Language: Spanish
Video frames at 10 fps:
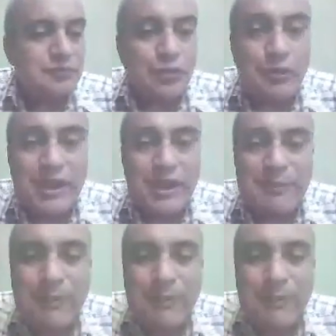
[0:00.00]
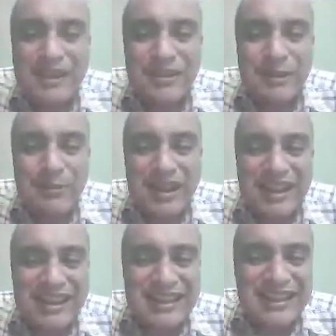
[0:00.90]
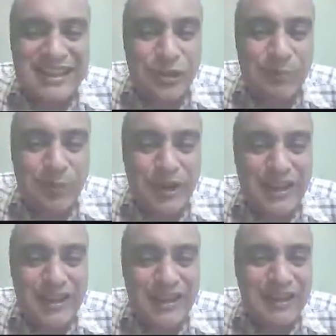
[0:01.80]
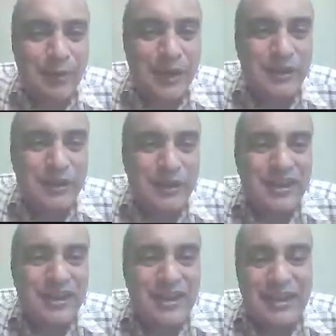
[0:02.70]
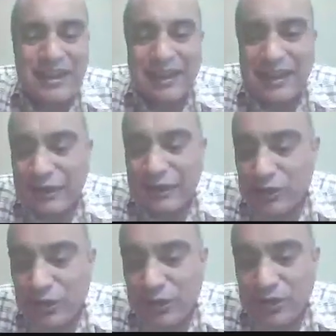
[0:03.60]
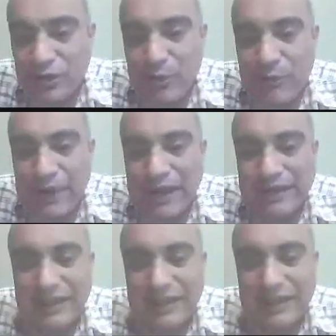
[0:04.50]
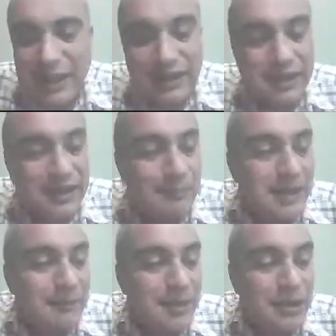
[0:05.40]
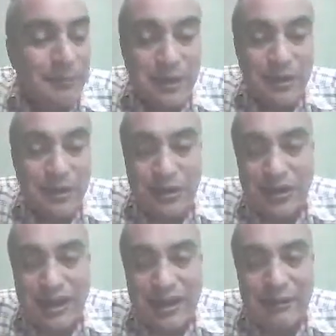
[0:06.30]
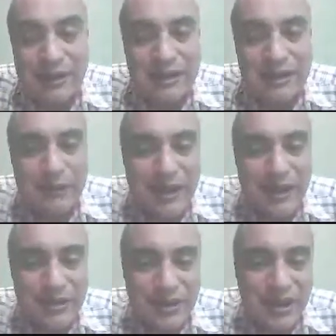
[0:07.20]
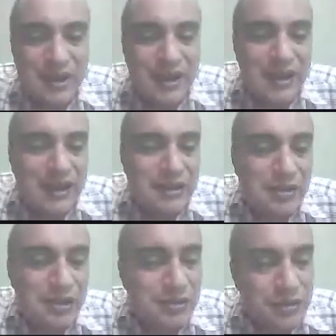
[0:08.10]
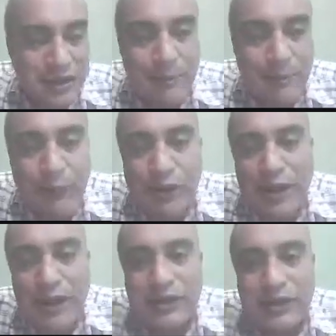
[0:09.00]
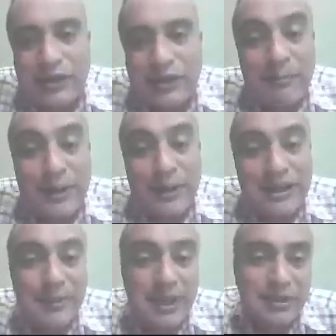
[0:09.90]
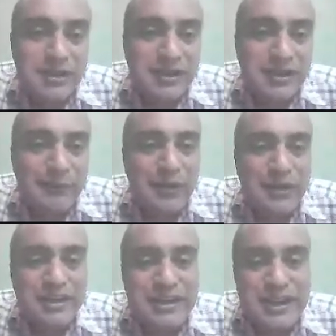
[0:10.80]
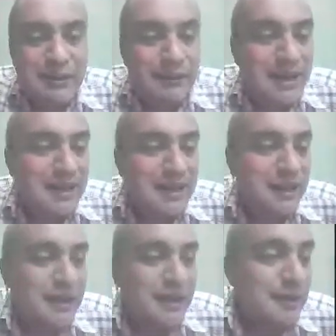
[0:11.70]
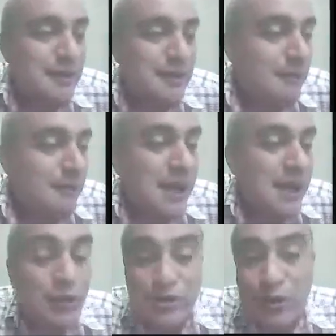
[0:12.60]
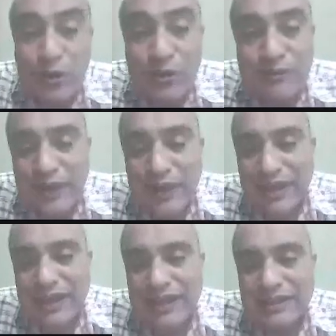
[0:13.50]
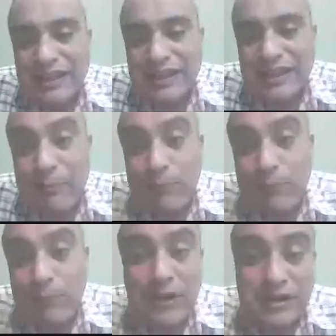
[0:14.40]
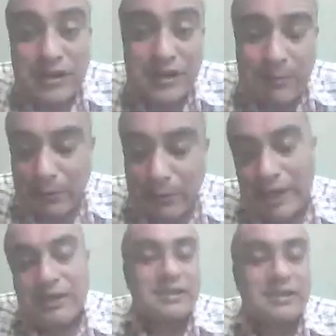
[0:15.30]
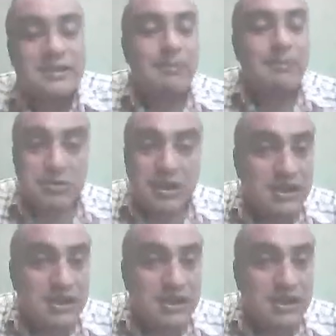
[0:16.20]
Muy bien, vamos dando tiempo a que la gente se incorpore. Eh, bueno, eh, nosotros somos parte también del Departamento de Paleontología de Vertebrados. hemos formado también un emprendimiento científico que se llama eh, Paleo School y que está integrado por varios por varias este, personas